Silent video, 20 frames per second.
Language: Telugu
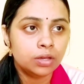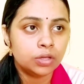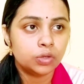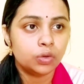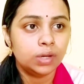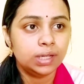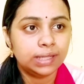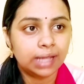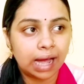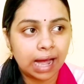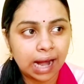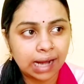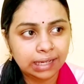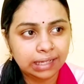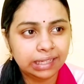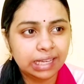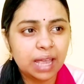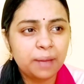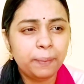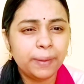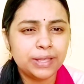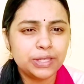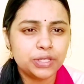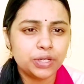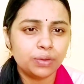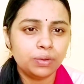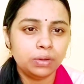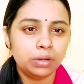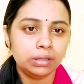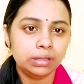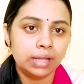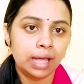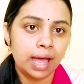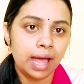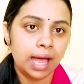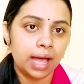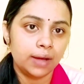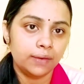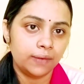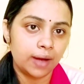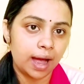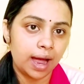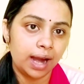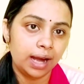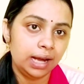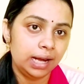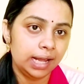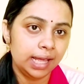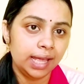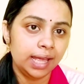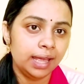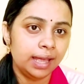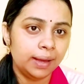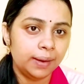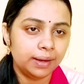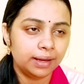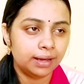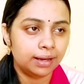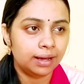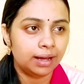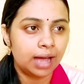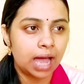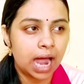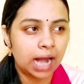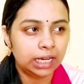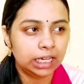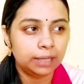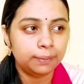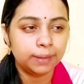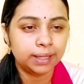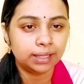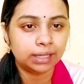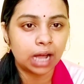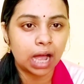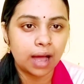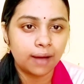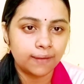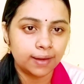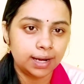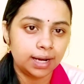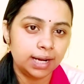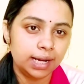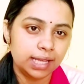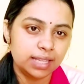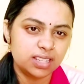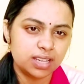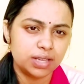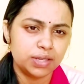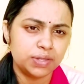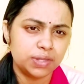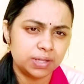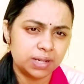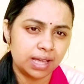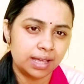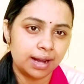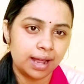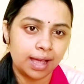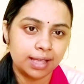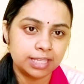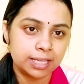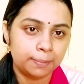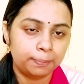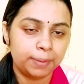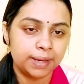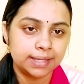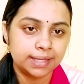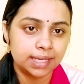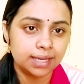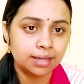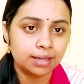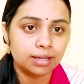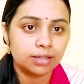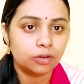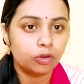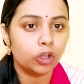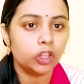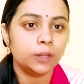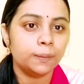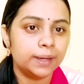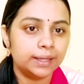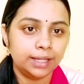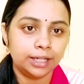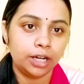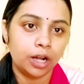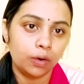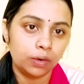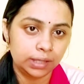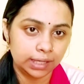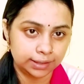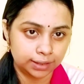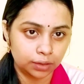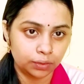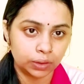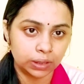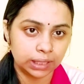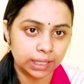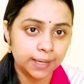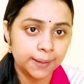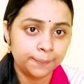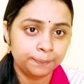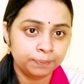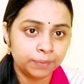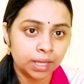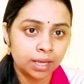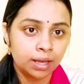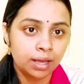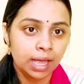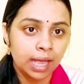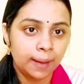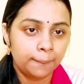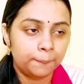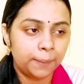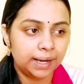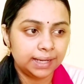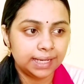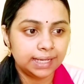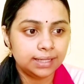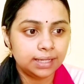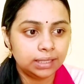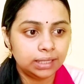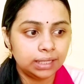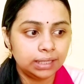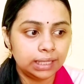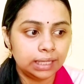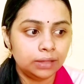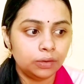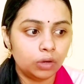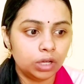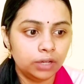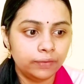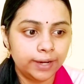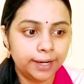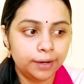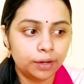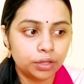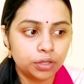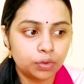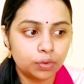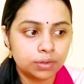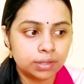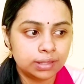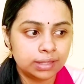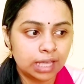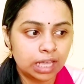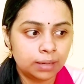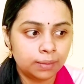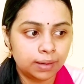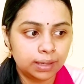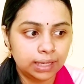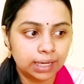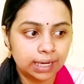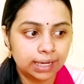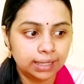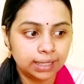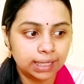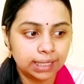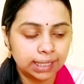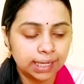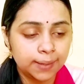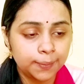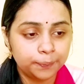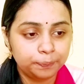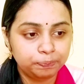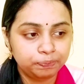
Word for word: సో ఇది ఆంటీయే పెంచుకుంటుందా వాళ్లే ఆంటీ మీద కావాలని చేస్తున్నారా అని చెప్పేసి కొంతమందికి డౌట్ అయితే ఉంది బట్ ఏంటంటే నేను కొన్ని వీడియోస్ చూసిన దాన్ని బట్టి ఏంటంటే